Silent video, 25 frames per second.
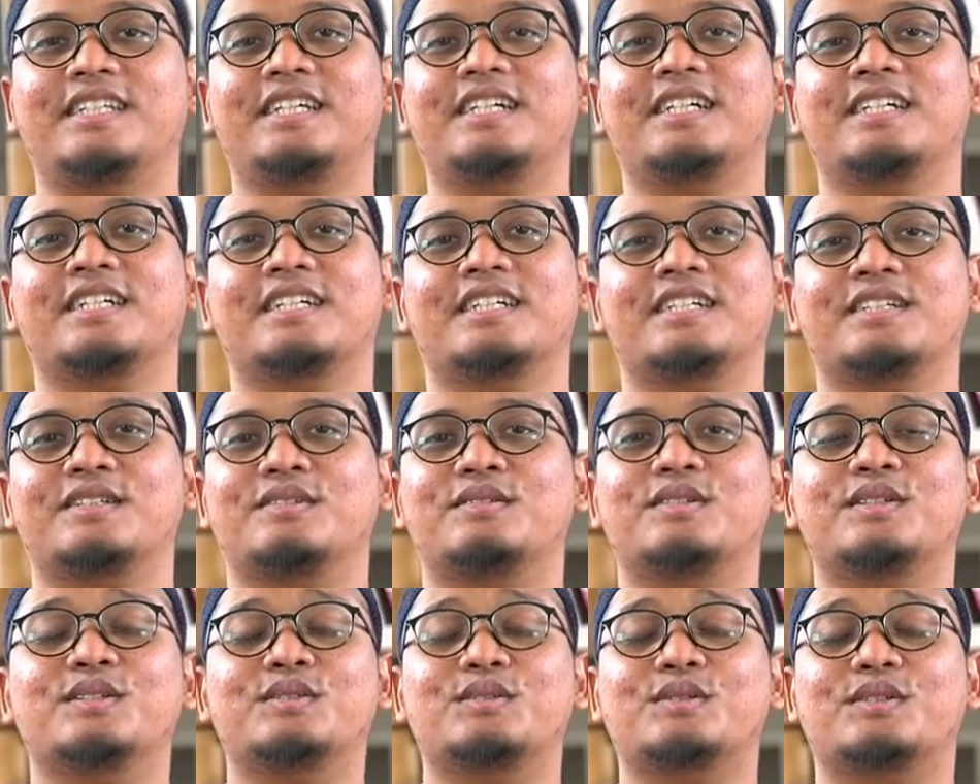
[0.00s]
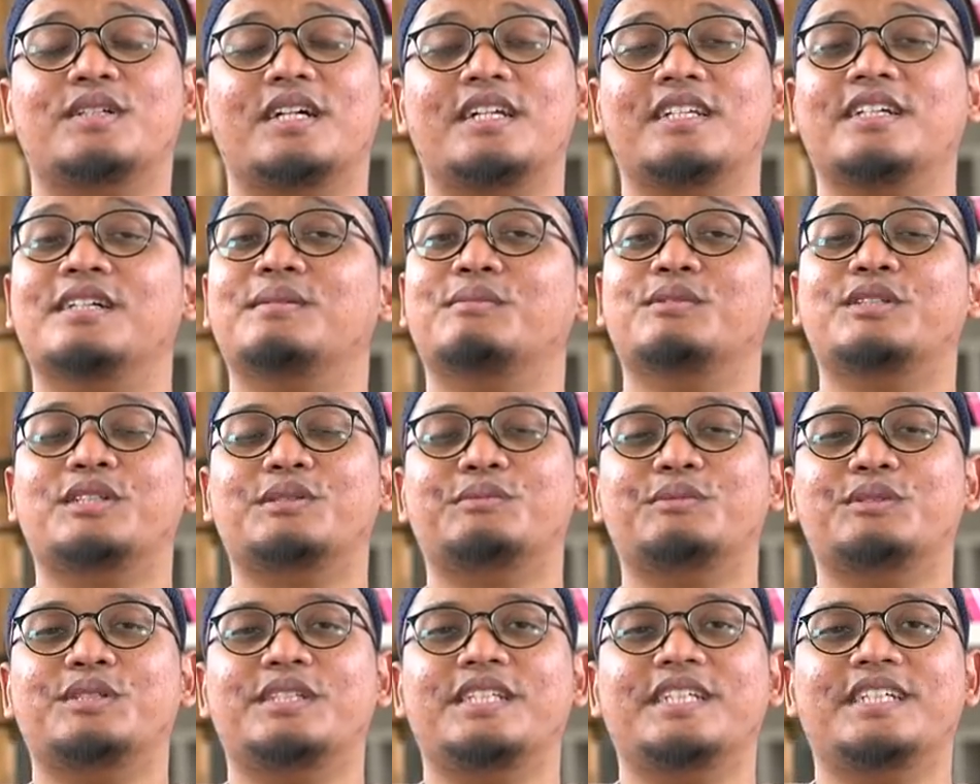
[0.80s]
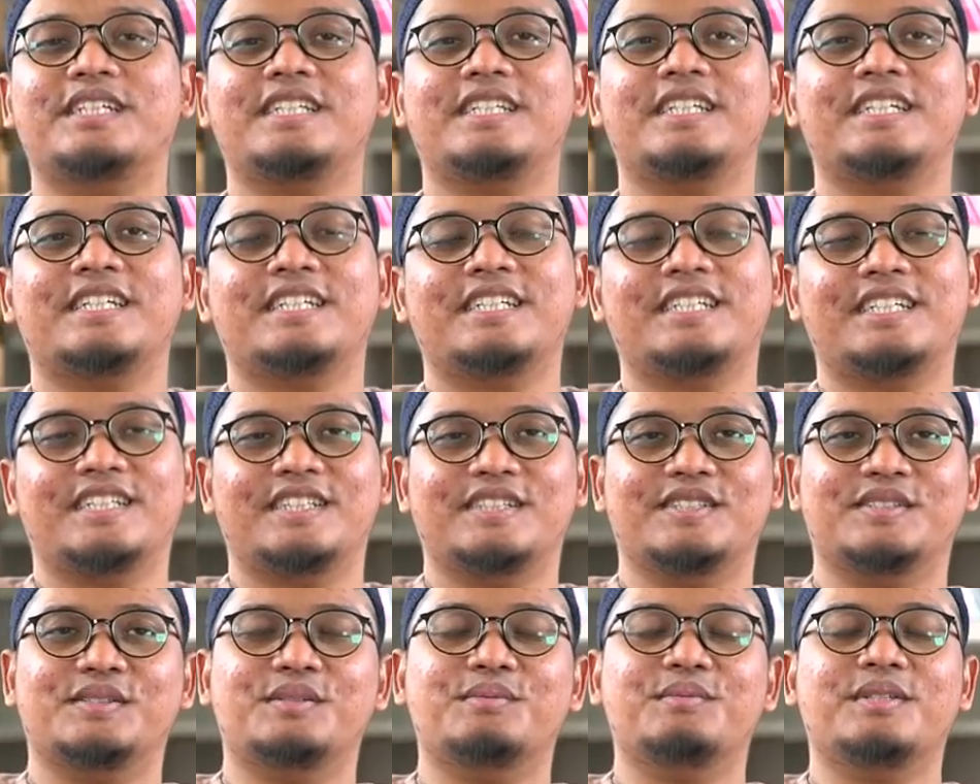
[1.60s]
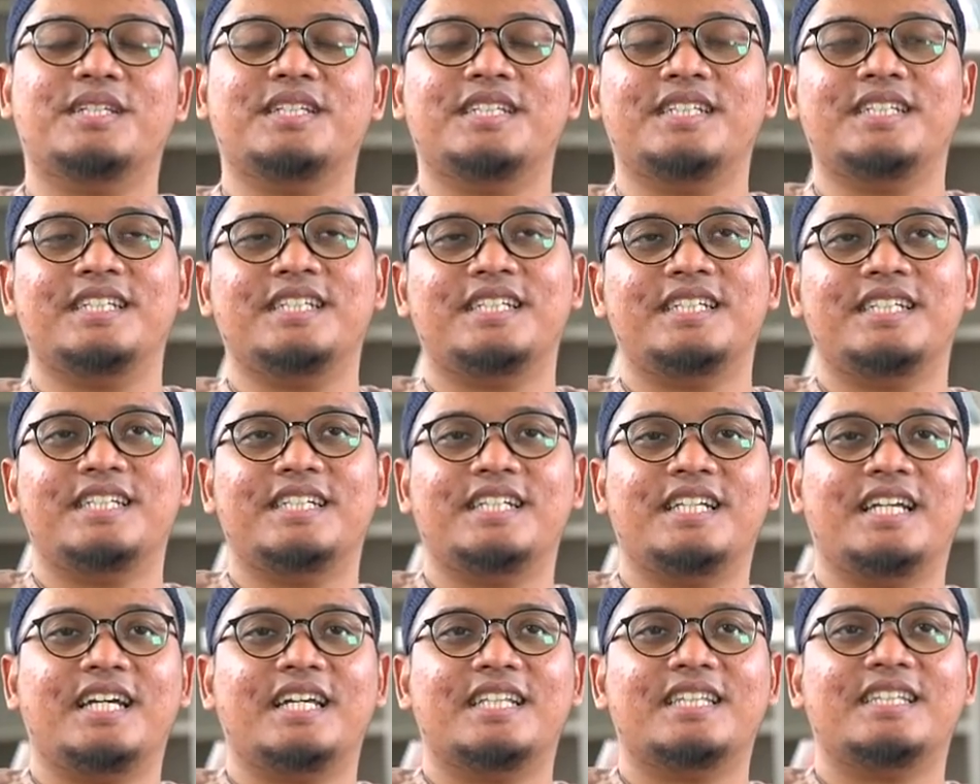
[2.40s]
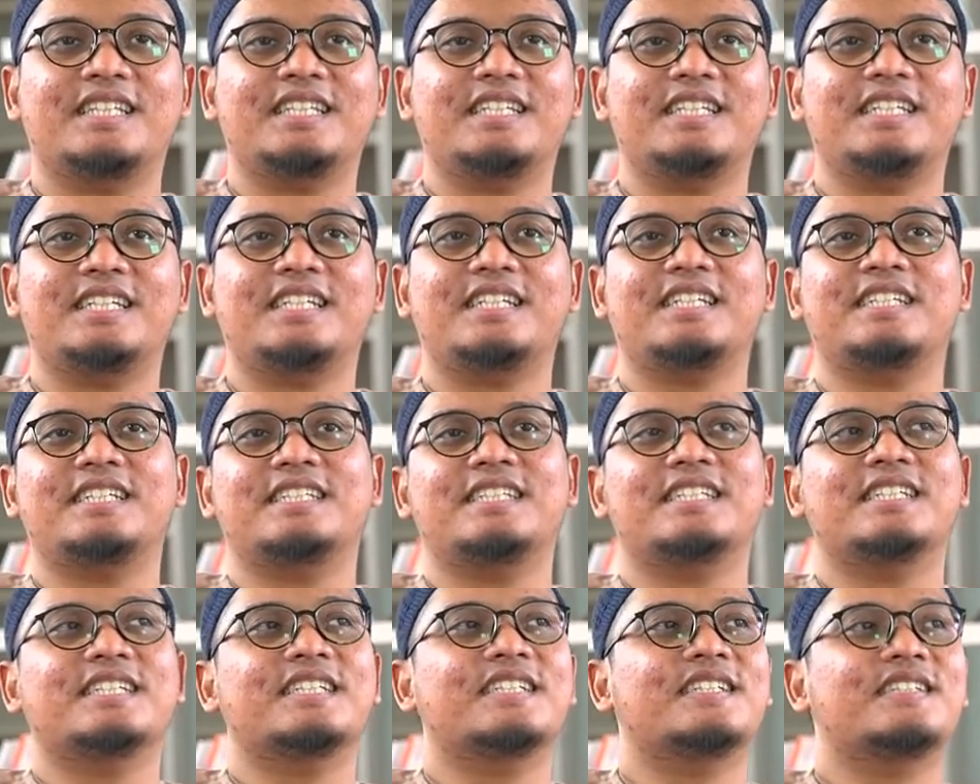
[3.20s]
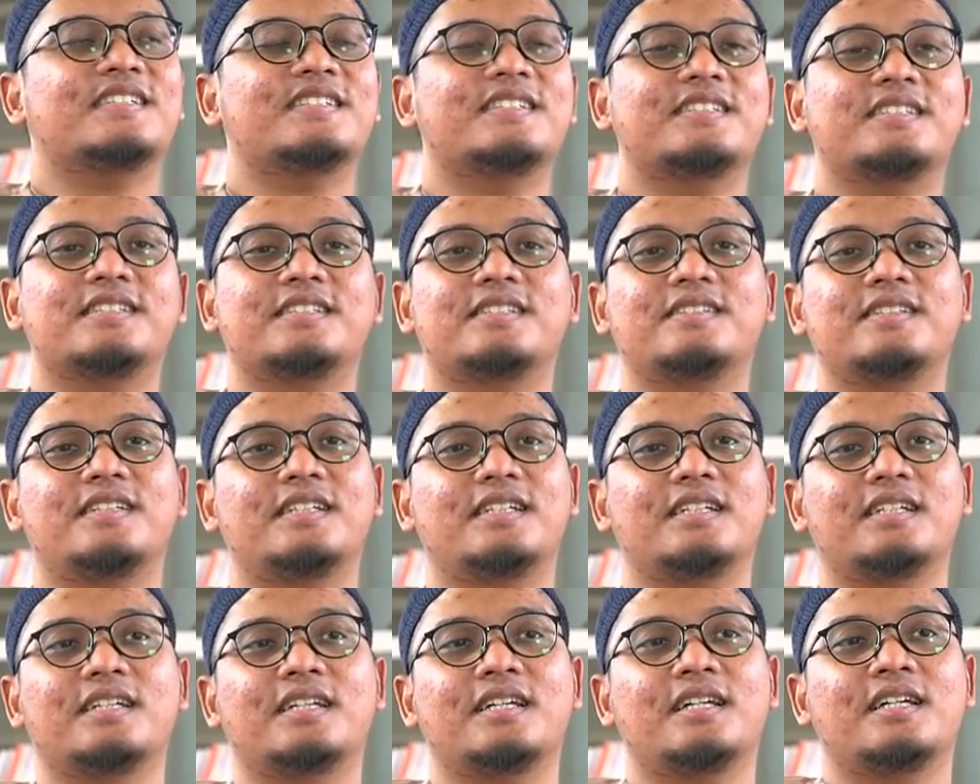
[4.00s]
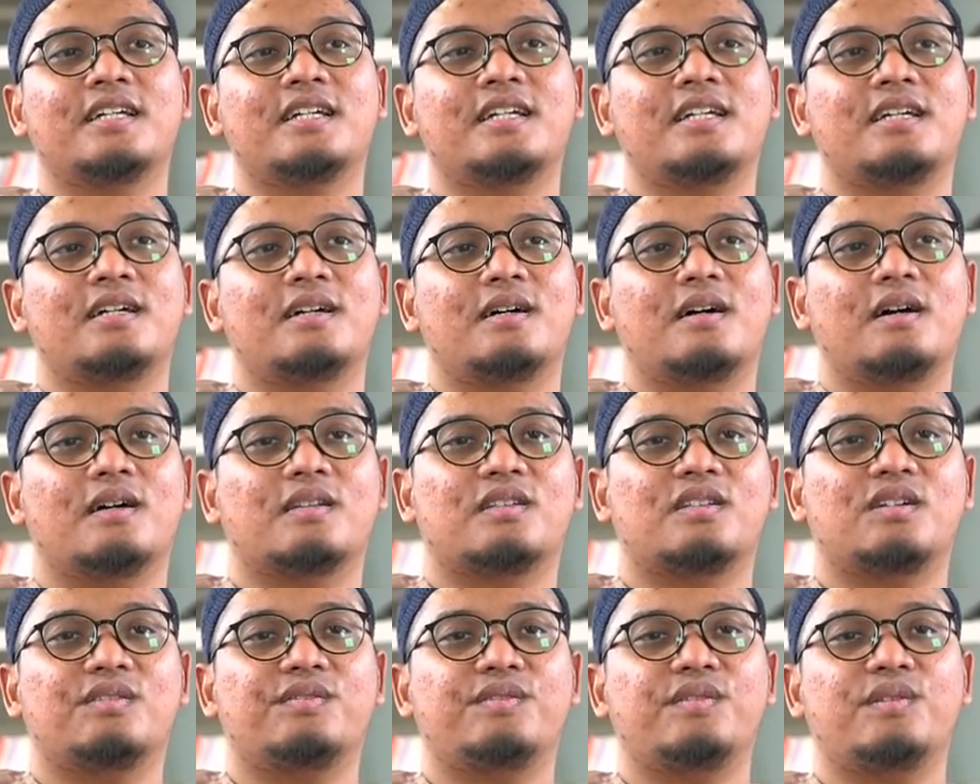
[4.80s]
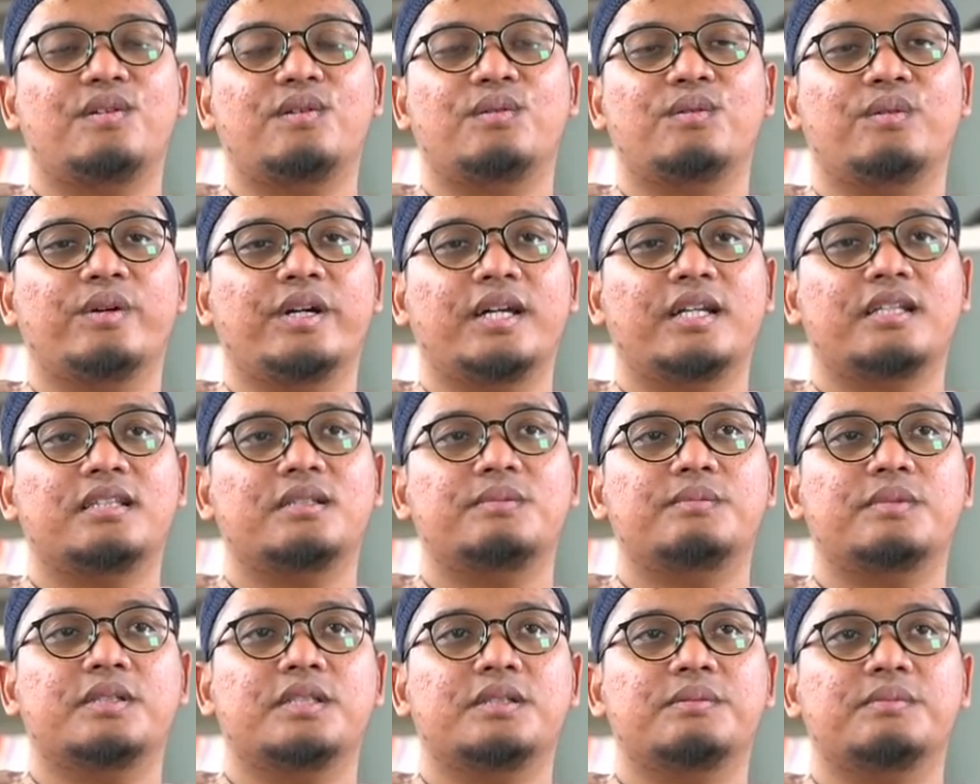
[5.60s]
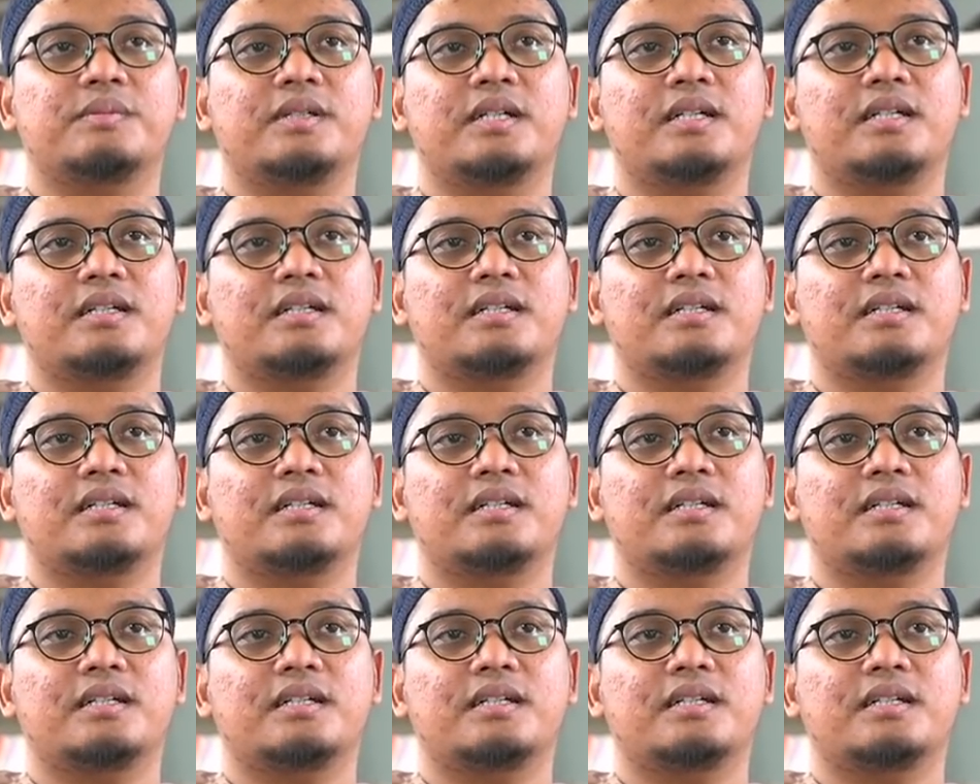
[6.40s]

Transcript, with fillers: yang gue suka dengan musik musiknya gitu gue menyendiri ngeliatin aja terus udah out of nowhere tiba-tiba